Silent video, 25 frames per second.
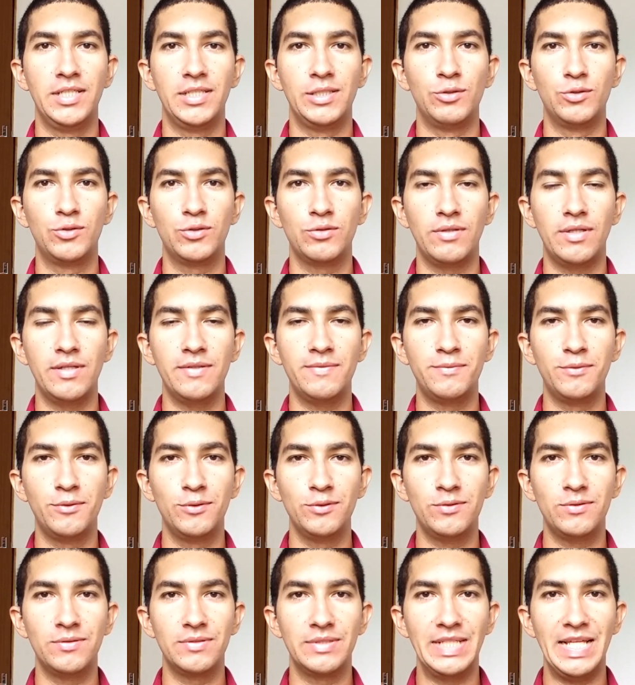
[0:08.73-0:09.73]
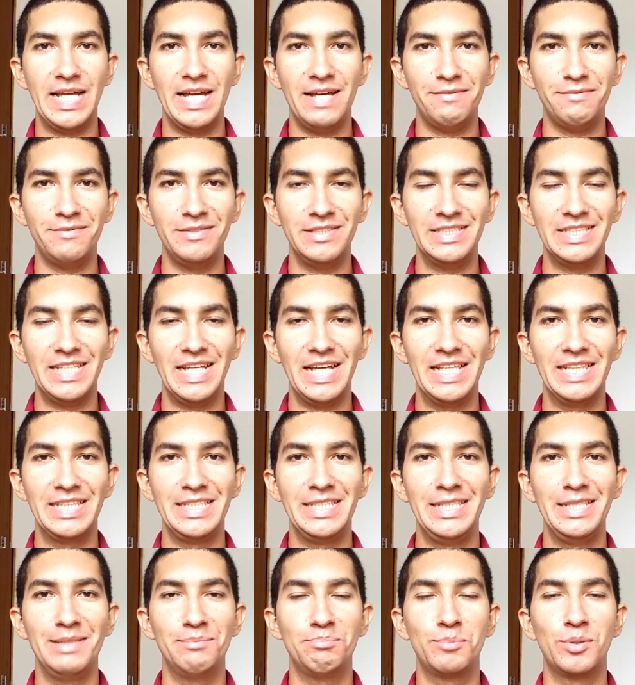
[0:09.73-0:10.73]
Eu sou Afonso
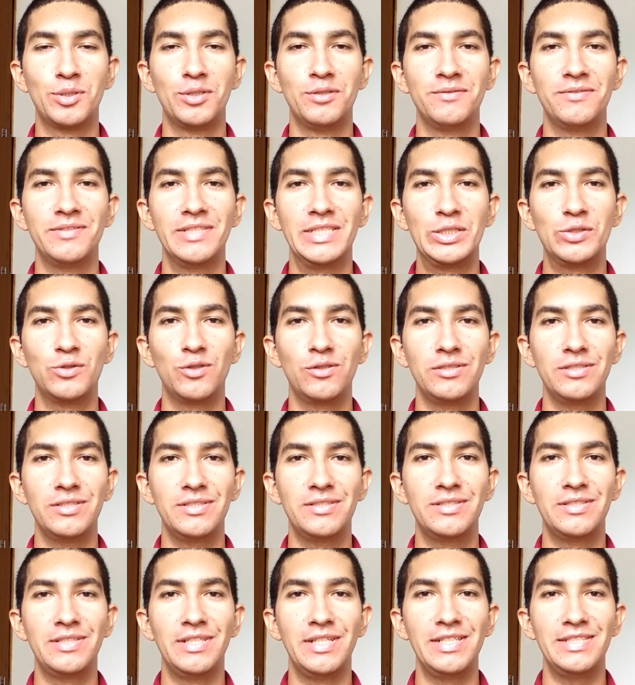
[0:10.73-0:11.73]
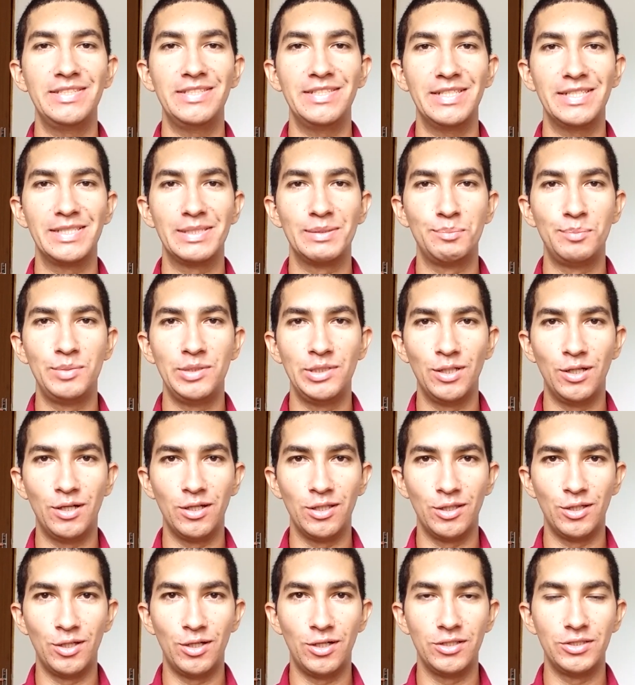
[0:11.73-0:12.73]
Naftali, professor de ciências
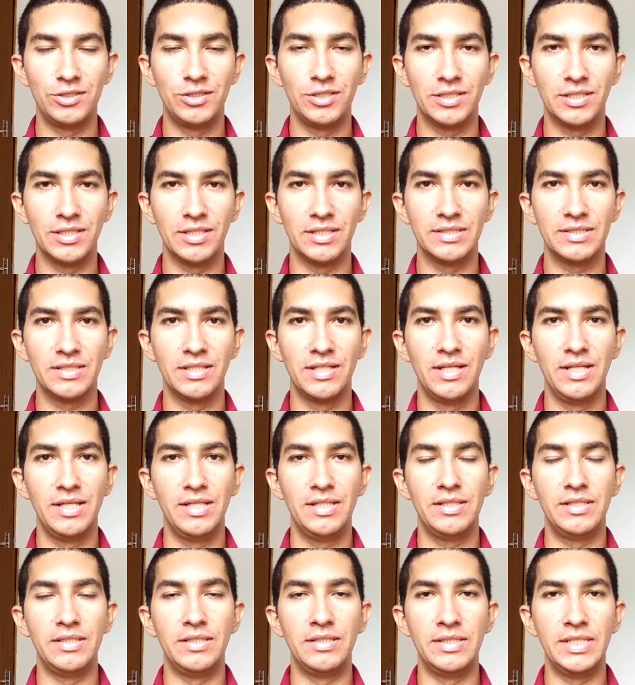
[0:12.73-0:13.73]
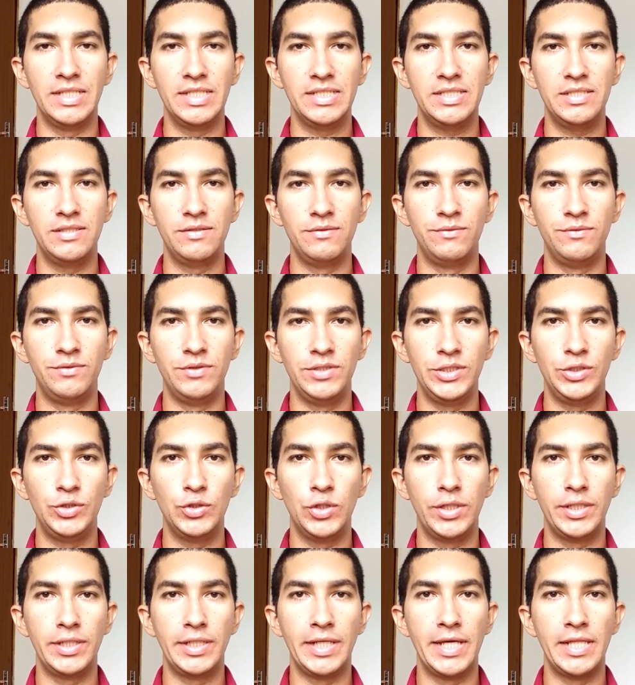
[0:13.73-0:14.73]
biológicas, e nesse
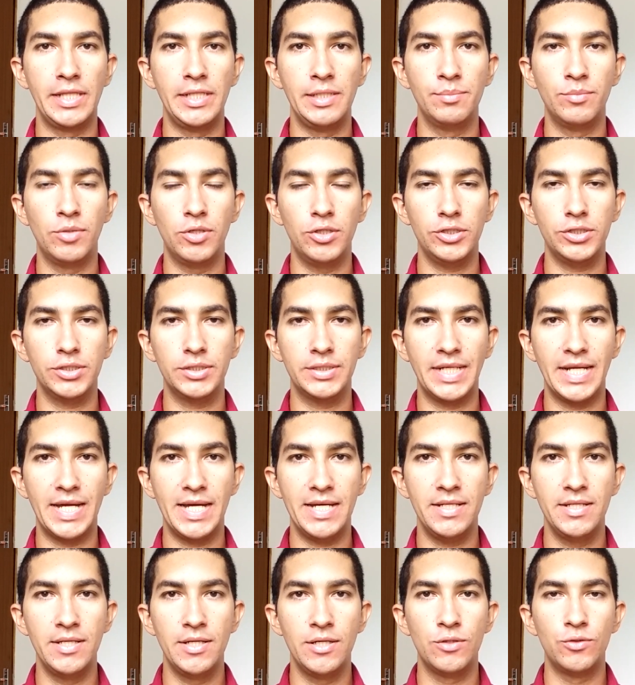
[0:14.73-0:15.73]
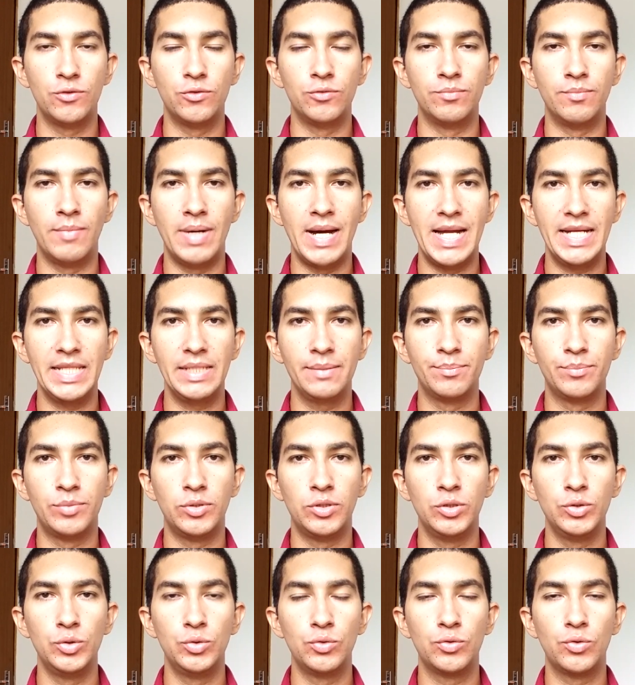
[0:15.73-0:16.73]
vídeo eu irei lhe mostrar o um
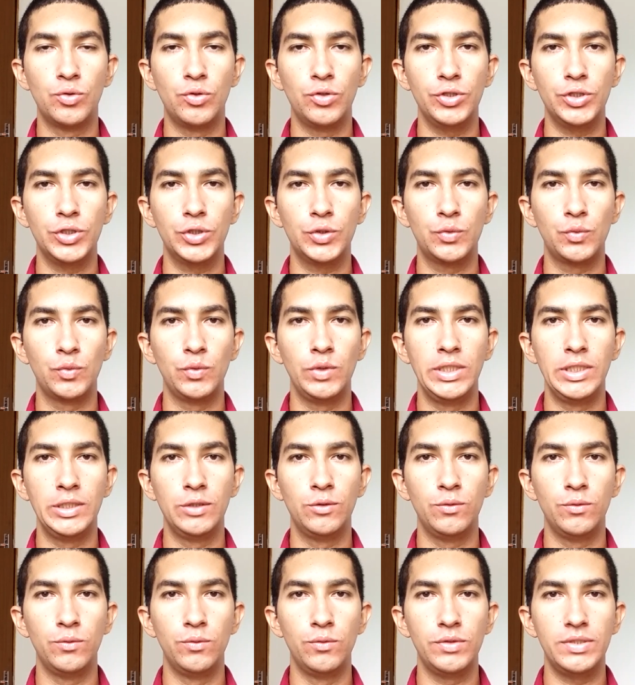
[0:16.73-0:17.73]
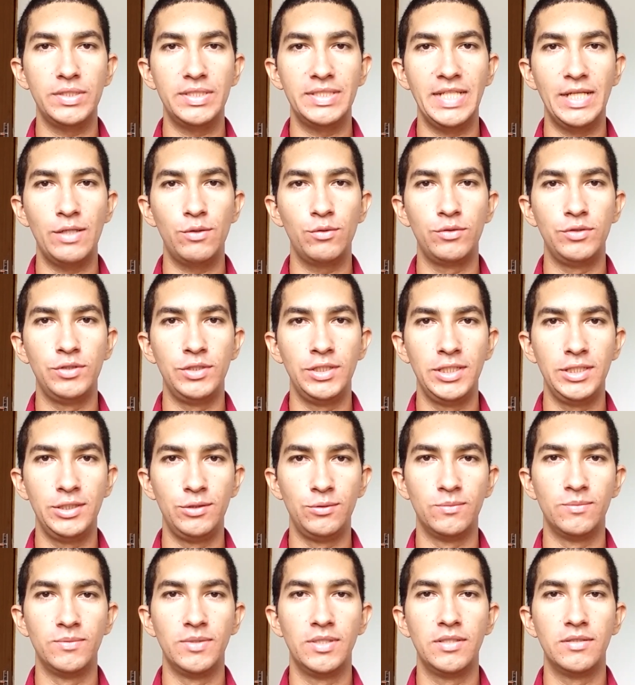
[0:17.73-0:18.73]
maribondo construindo o seu
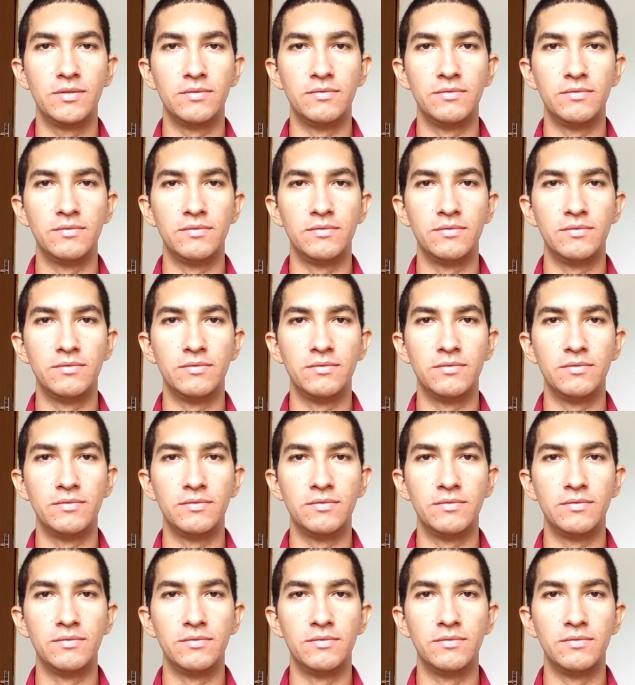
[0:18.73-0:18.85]
ninho.